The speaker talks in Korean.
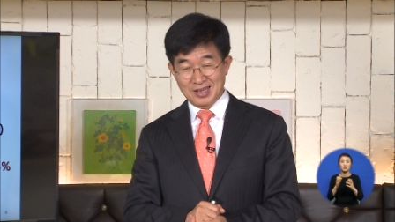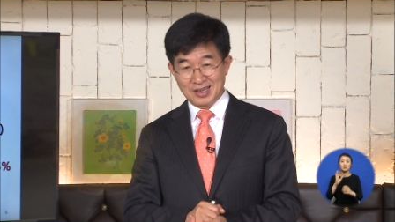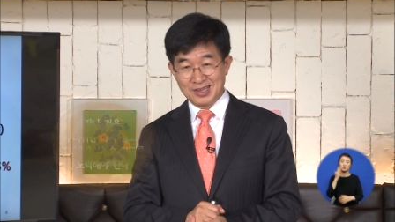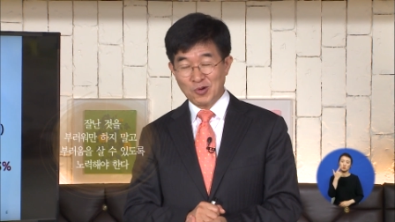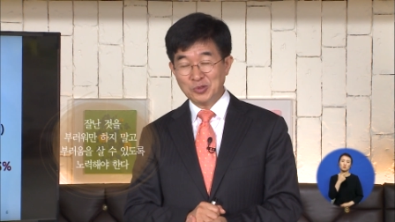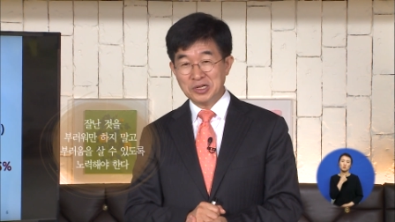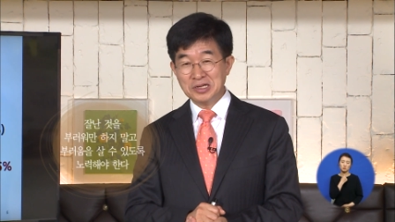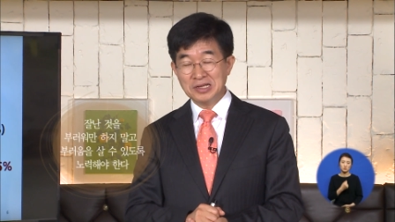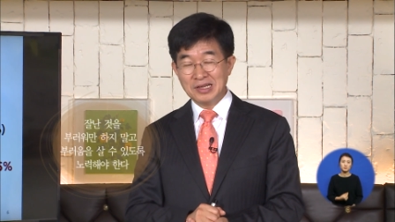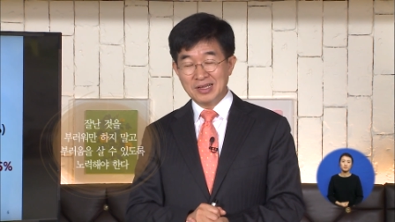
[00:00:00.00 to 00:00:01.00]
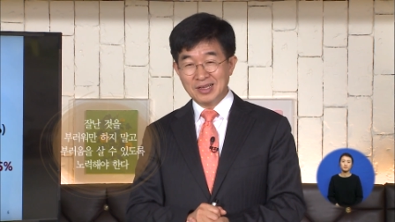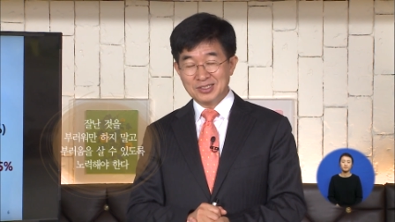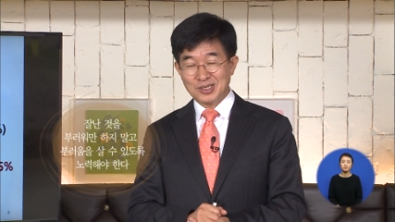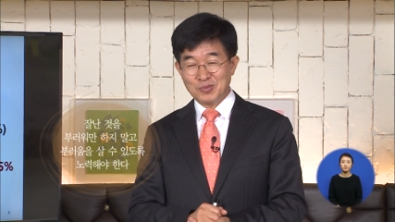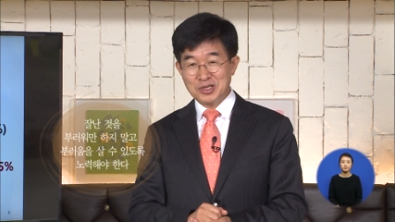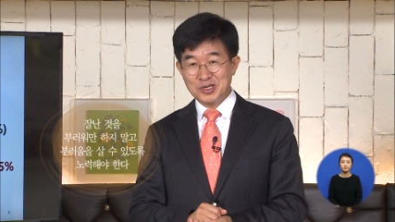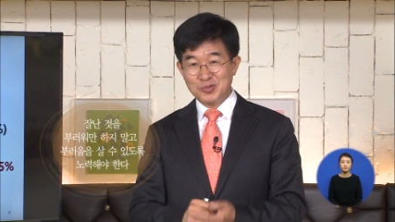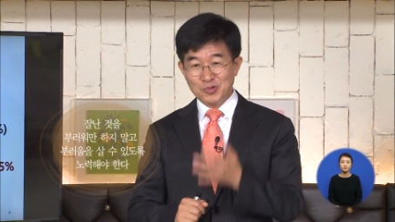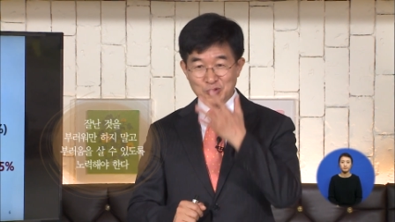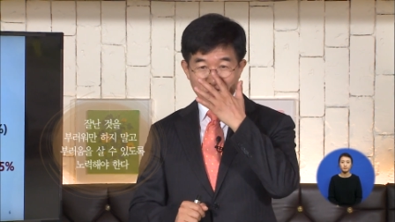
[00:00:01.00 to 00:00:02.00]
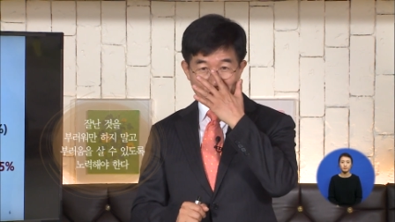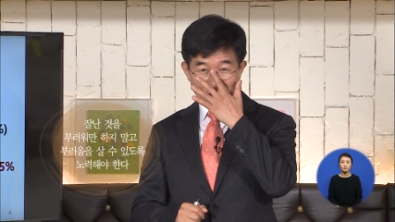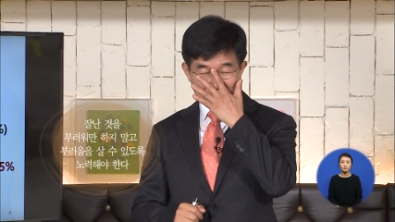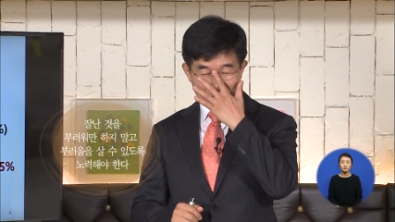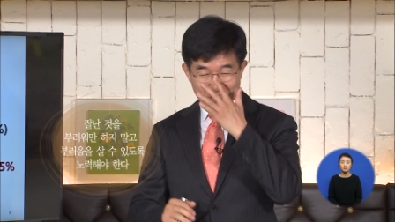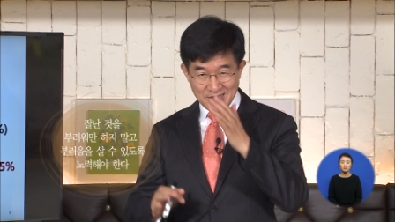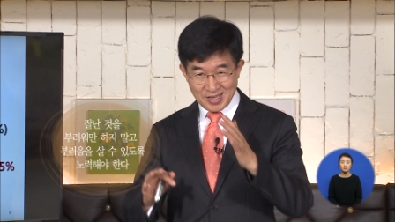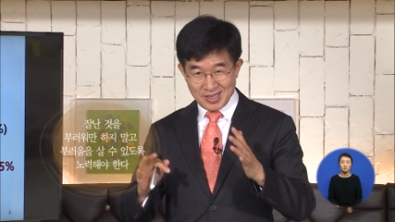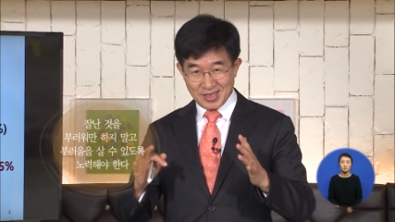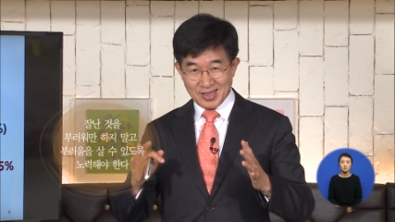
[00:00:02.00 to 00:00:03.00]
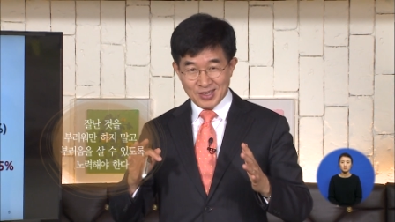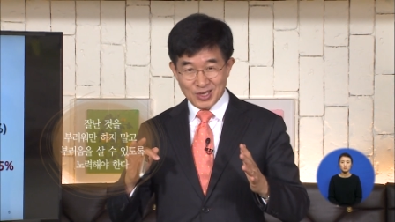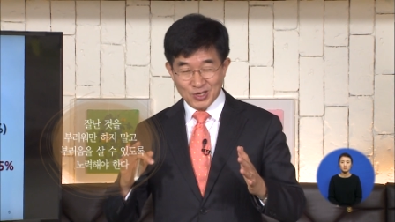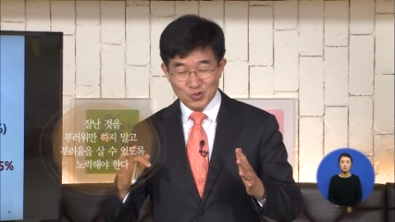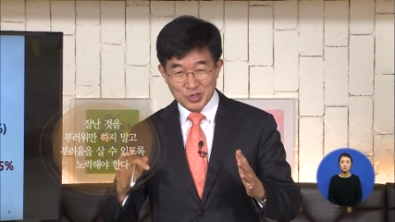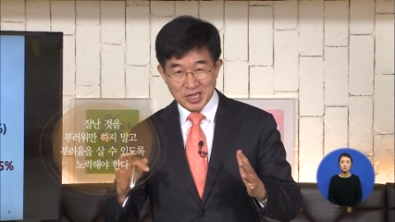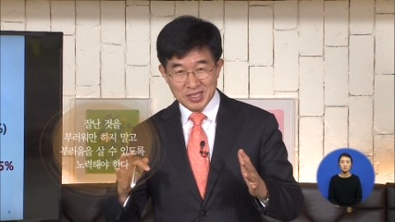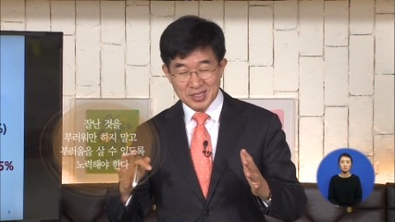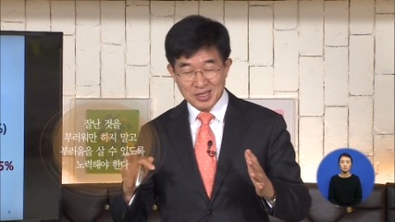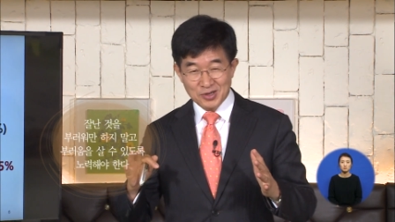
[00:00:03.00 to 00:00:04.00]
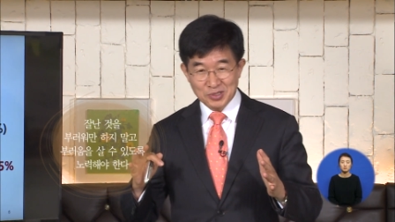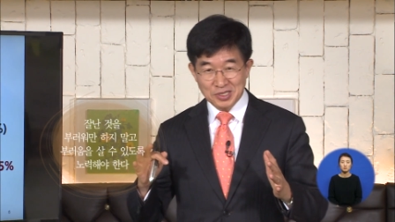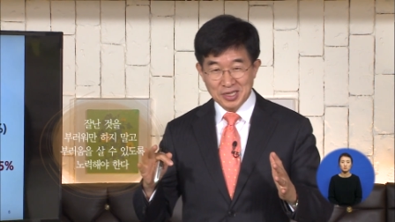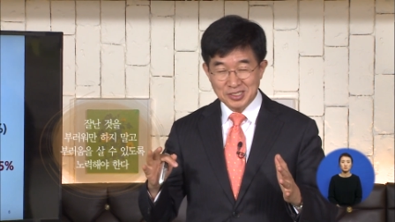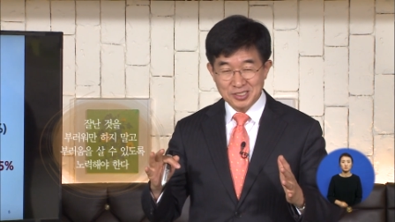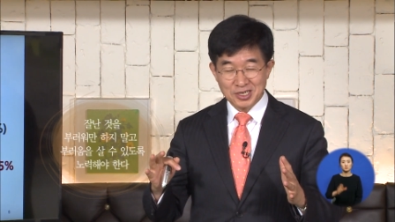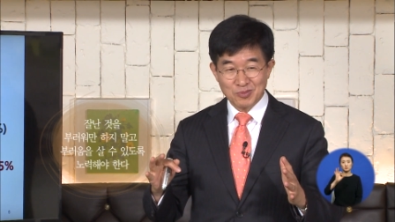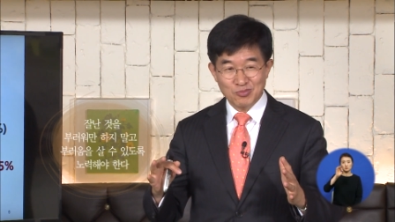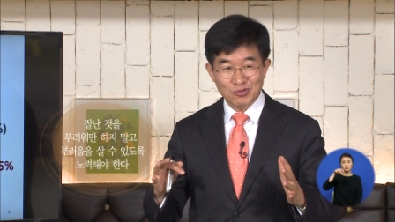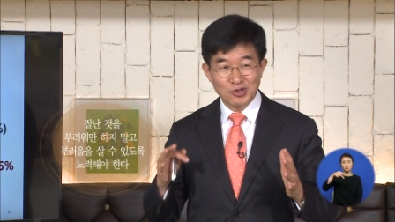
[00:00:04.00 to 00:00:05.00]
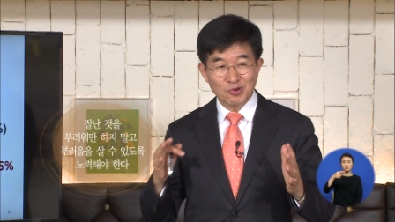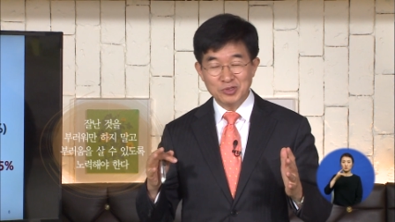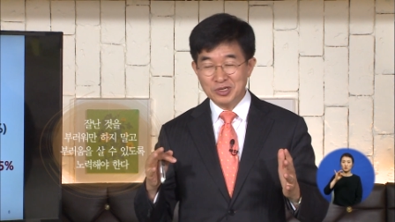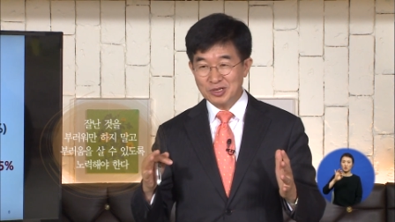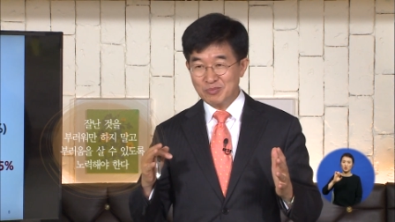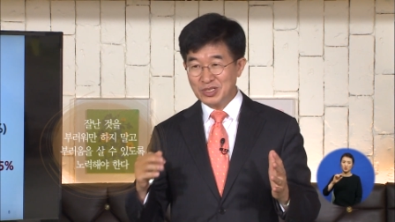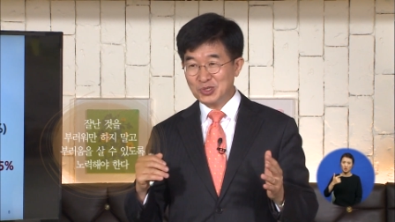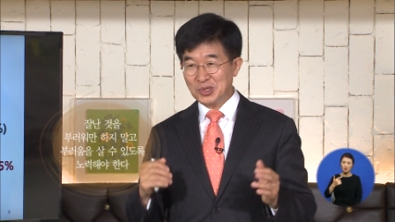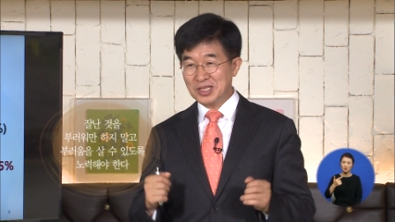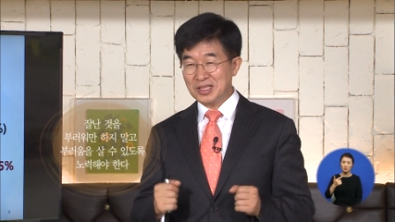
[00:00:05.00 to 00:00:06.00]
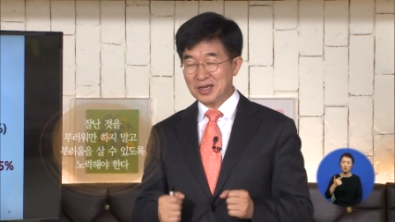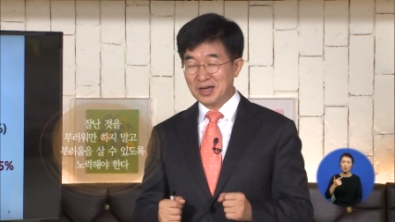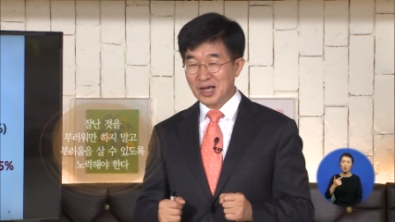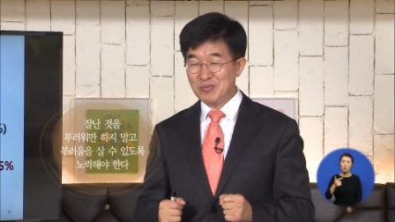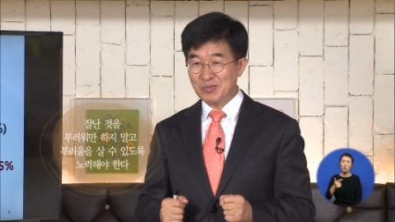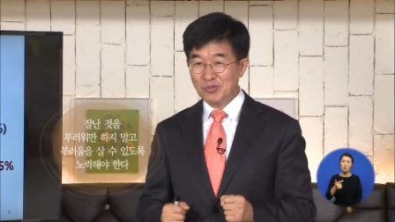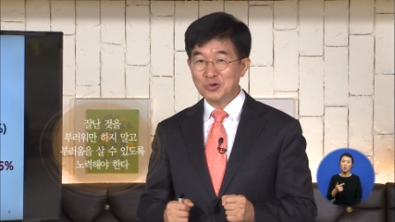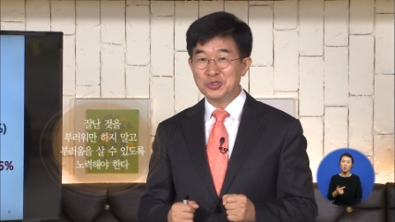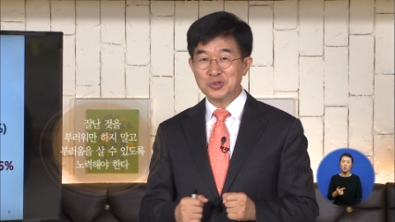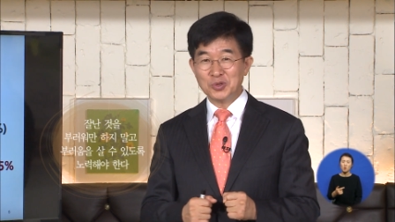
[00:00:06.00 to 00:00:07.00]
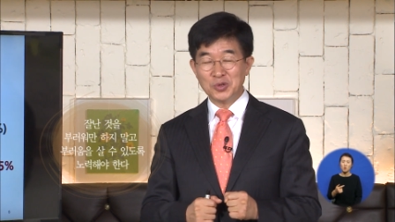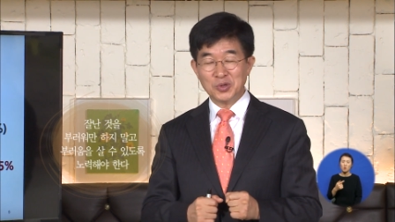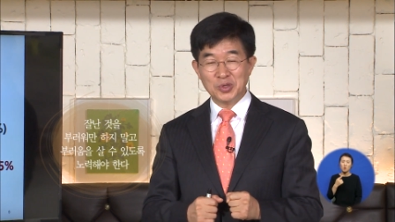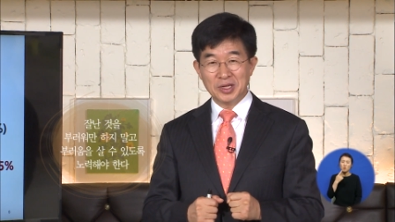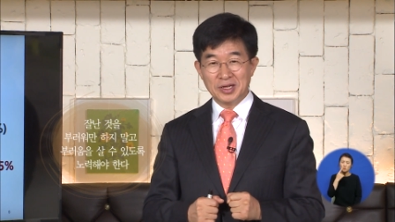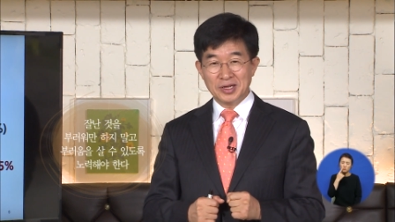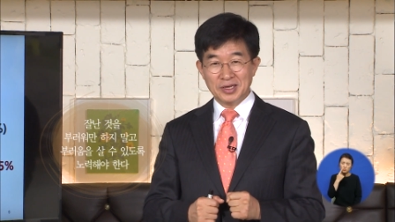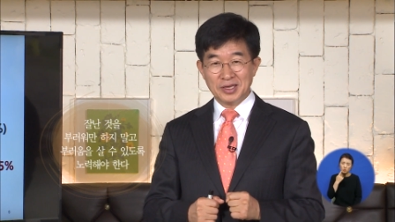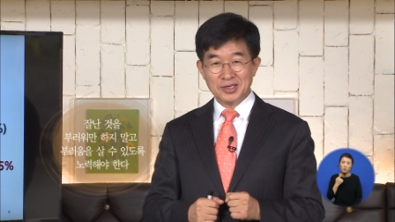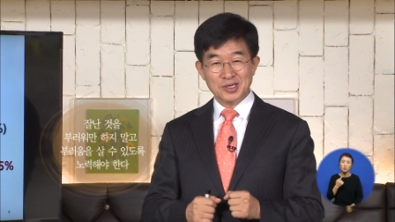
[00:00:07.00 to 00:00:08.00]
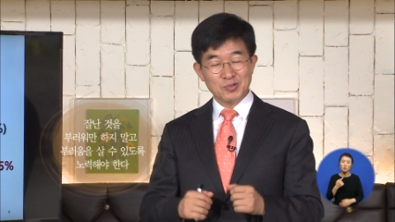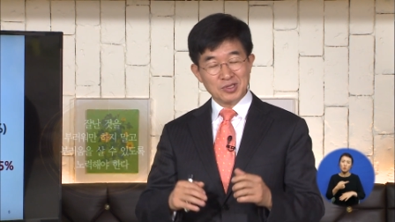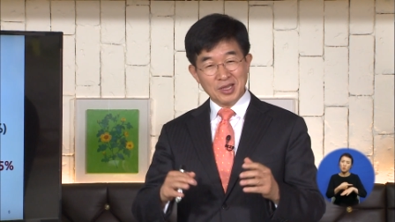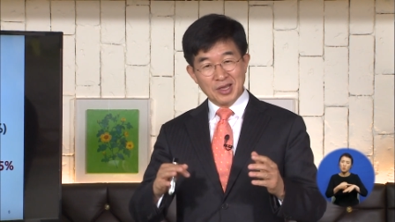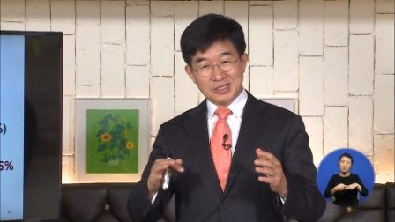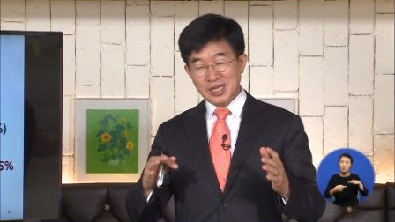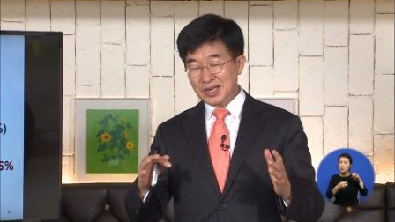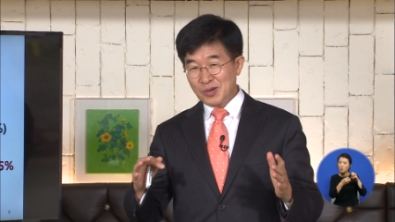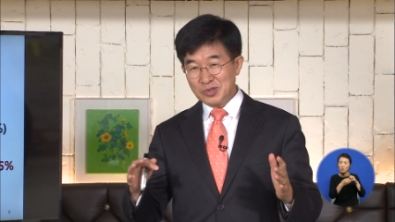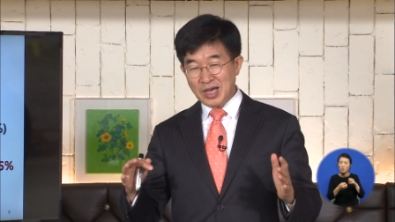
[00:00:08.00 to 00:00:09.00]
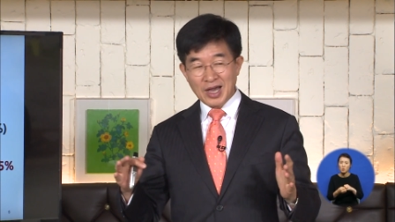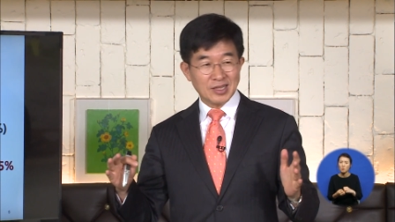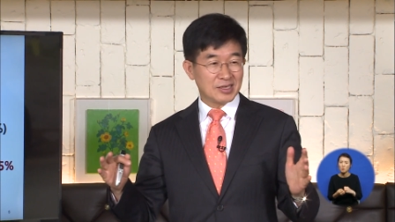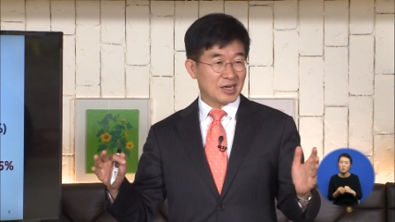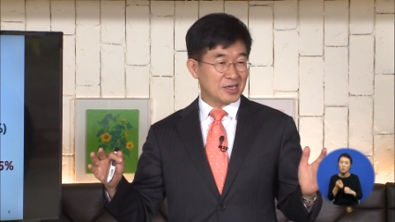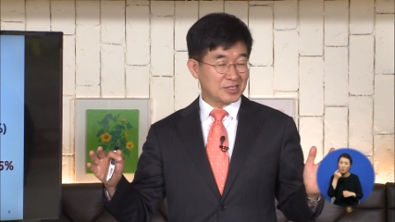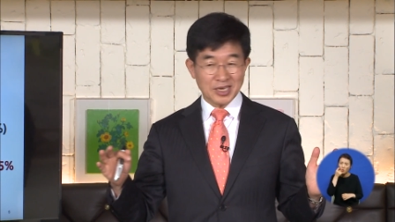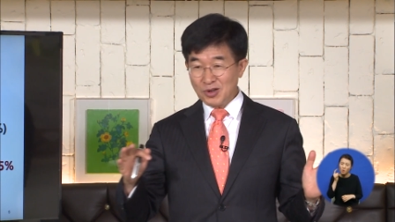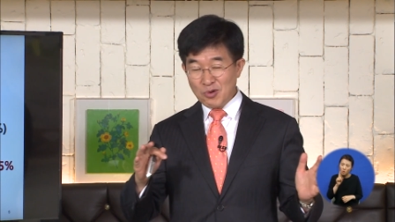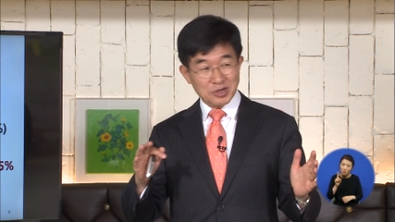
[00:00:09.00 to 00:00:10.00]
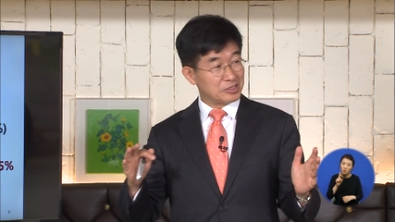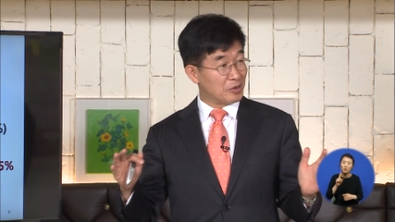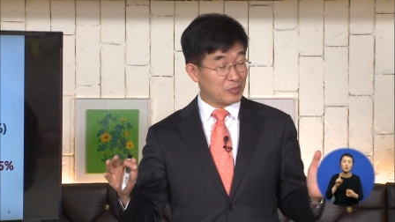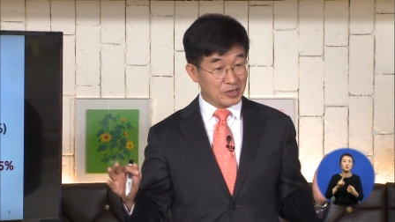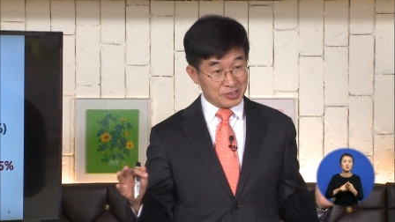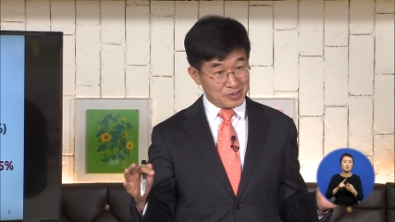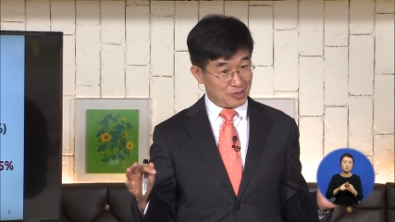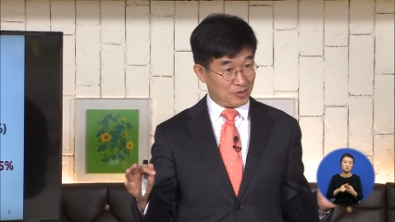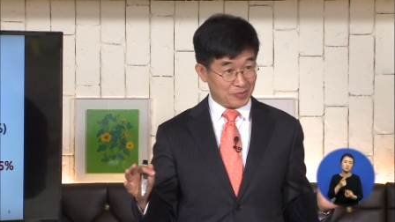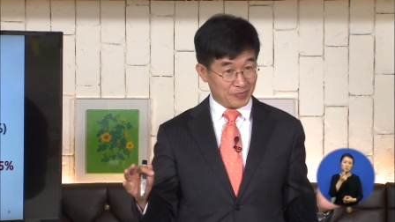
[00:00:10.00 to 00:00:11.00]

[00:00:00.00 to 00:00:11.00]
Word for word: 그러니까 오늘 정말 여러분 우리가 예, 유대인들이 어떻게 해서 그렇게 부러운 그런 민족이 됐는가 한번 보시고 예, 여러분 사람은 하늘 아래 새로운 건 없거든요.